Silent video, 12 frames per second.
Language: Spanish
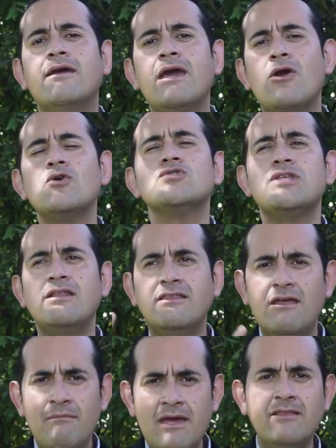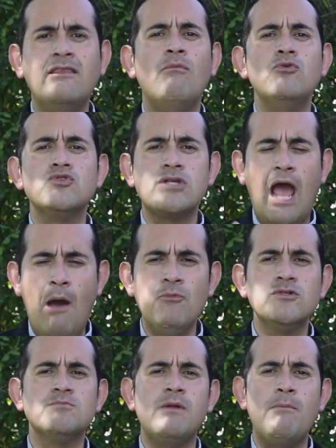que constantemente
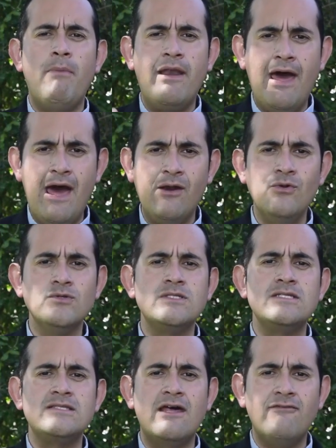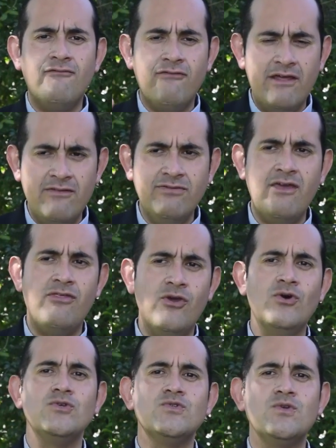buscamos prepararnos, estar frente a
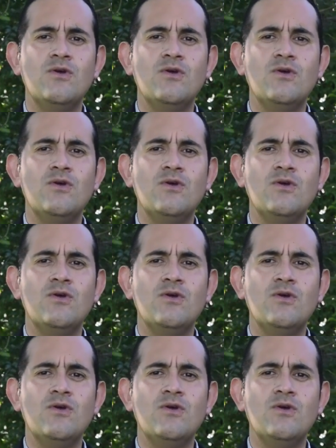Dios.